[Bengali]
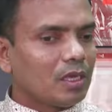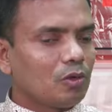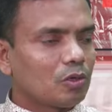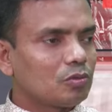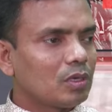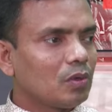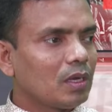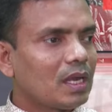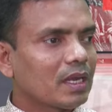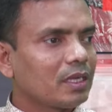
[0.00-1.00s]
এই
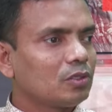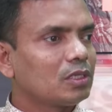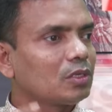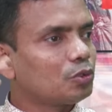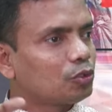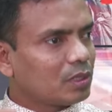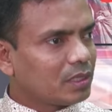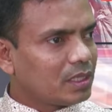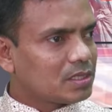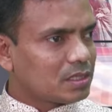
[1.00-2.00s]
ঘটনাগুলোর আগে কিন্তু তারা ঘোষণা
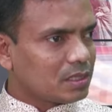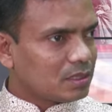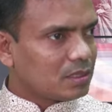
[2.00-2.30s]
দিয়েছে